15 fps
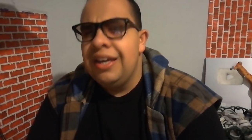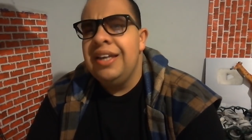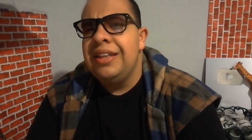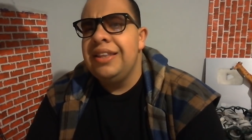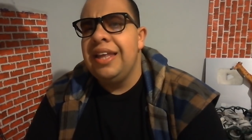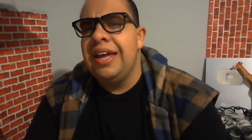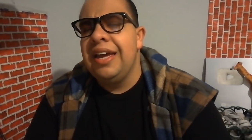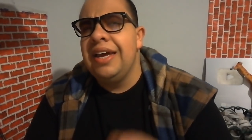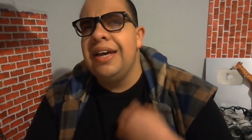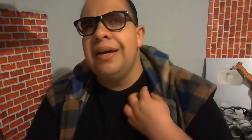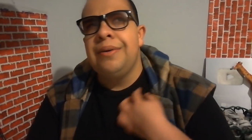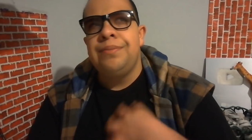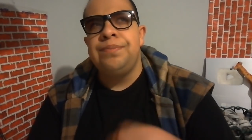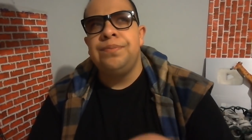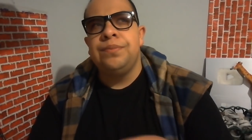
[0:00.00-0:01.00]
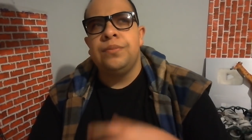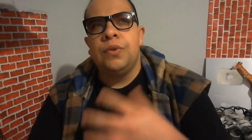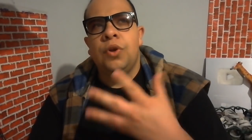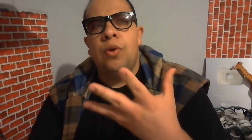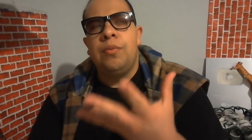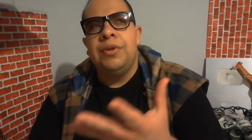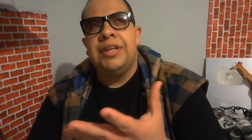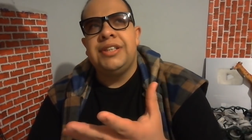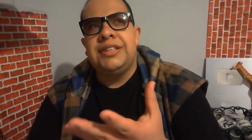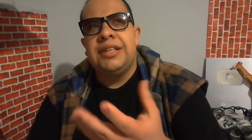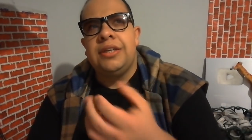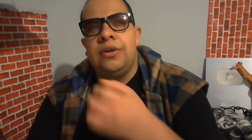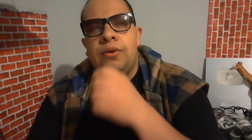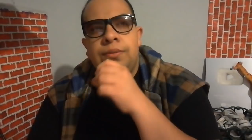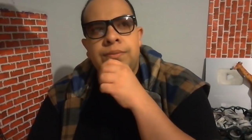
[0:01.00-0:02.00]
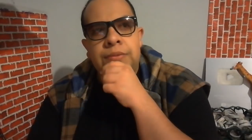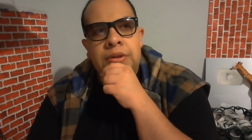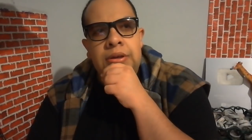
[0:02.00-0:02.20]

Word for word: de ¿cómo decirlo?